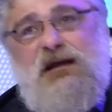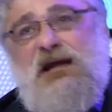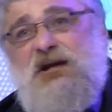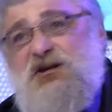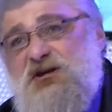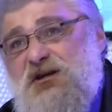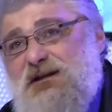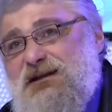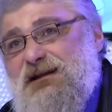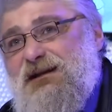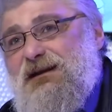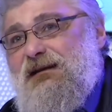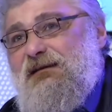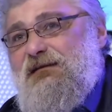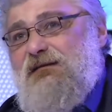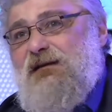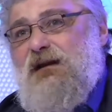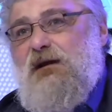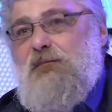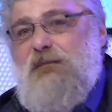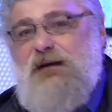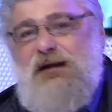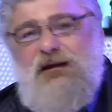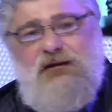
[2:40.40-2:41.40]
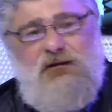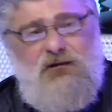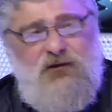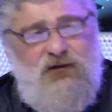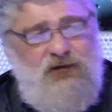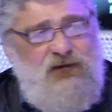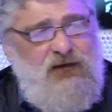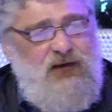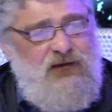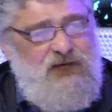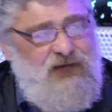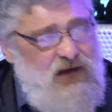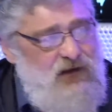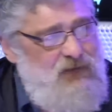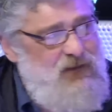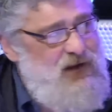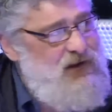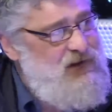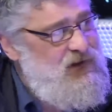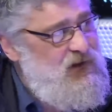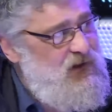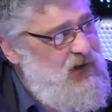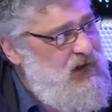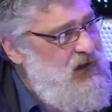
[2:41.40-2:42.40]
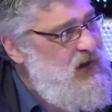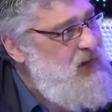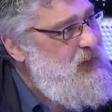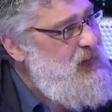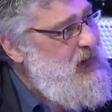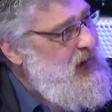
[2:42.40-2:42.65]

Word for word: I cittadini si lamentano, sì, si lamentano, i